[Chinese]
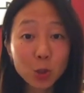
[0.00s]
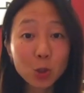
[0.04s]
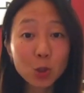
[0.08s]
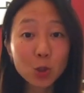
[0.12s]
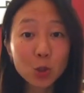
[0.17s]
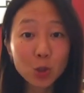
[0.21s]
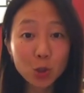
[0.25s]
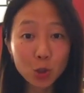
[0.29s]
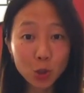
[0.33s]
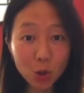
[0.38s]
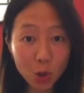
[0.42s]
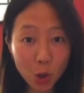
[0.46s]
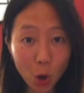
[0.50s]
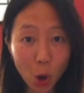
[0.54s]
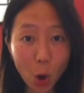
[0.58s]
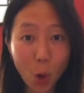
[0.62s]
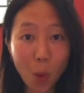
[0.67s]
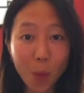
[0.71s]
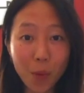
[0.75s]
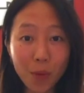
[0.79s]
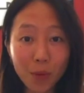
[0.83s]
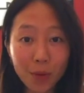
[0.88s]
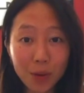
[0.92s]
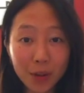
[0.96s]

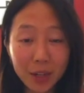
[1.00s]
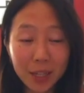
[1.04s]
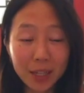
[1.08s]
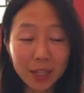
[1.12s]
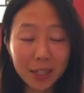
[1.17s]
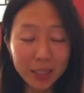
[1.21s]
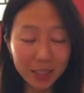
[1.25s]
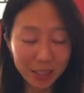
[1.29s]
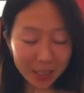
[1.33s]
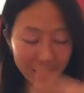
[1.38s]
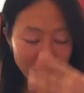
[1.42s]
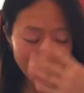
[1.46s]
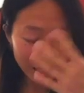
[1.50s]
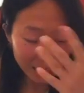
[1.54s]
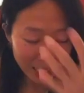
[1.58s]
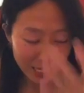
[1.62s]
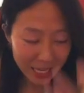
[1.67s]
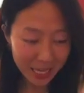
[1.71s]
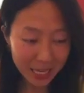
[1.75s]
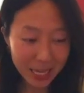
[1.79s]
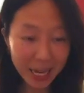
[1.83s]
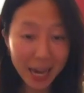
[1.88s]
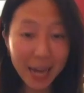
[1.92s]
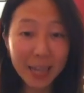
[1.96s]
就先
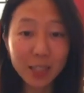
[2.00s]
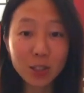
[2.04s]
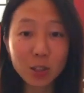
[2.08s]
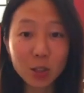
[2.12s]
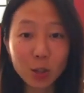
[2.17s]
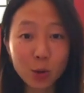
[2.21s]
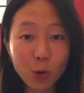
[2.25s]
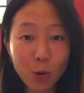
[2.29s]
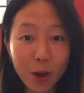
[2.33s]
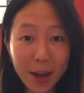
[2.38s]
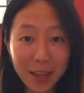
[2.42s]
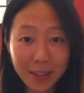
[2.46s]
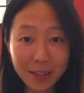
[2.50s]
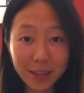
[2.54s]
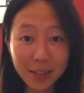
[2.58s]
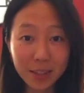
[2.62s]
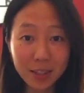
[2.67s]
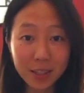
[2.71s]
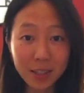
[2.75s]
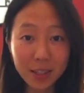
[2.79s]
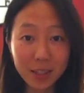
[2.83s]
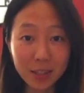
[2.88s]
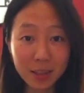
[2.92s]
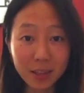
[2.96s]
离开这个环
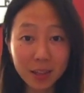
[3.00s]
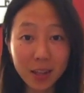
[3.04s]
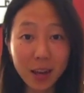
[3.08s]
境，